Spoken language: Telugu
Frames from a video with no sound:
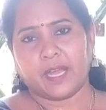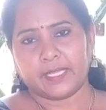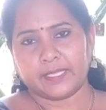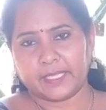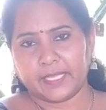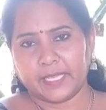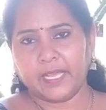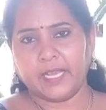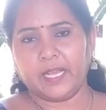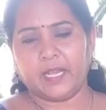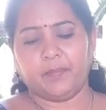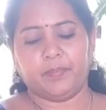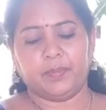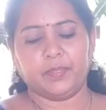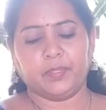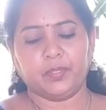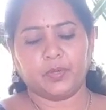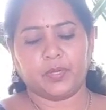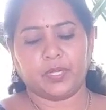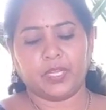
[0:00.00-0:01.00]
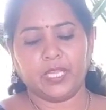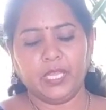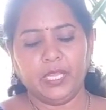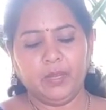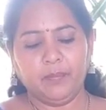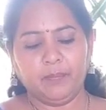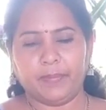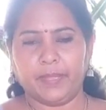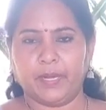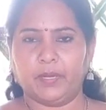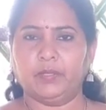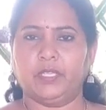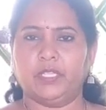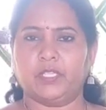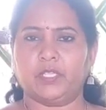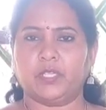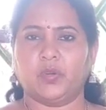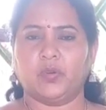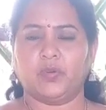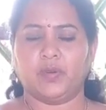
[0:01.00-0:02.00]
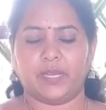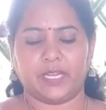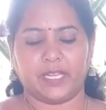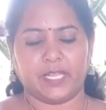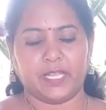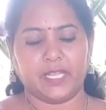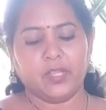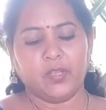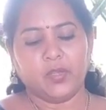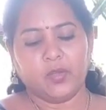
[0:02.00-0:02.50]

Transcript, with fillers: అదే కప్పుతోటి పెరుగు తీసుకోవాలి